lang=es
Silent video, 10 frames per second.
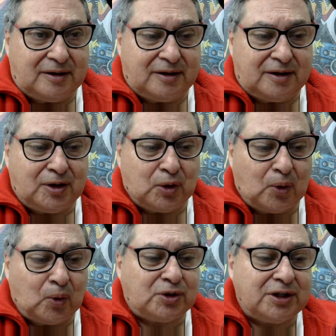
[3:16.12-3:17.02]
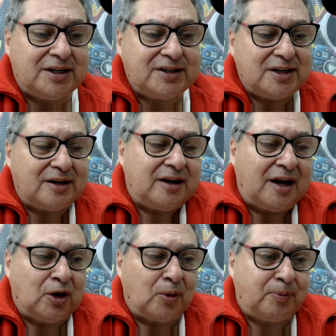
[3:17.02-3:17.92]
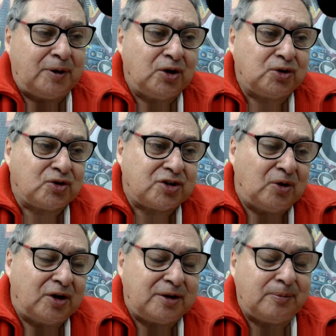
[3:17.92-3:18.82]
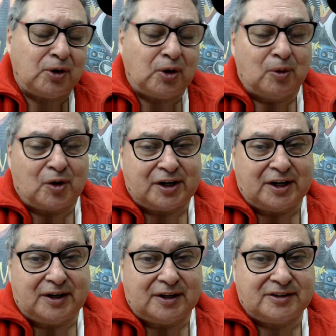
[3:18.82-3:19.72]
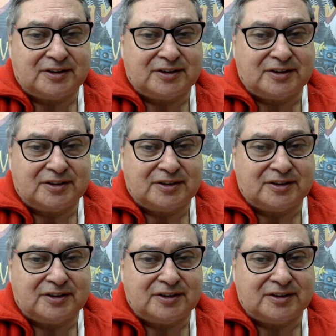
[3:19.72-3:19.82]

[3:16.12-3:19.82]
y utilizan a los pilotos y a los equipos como rehenes.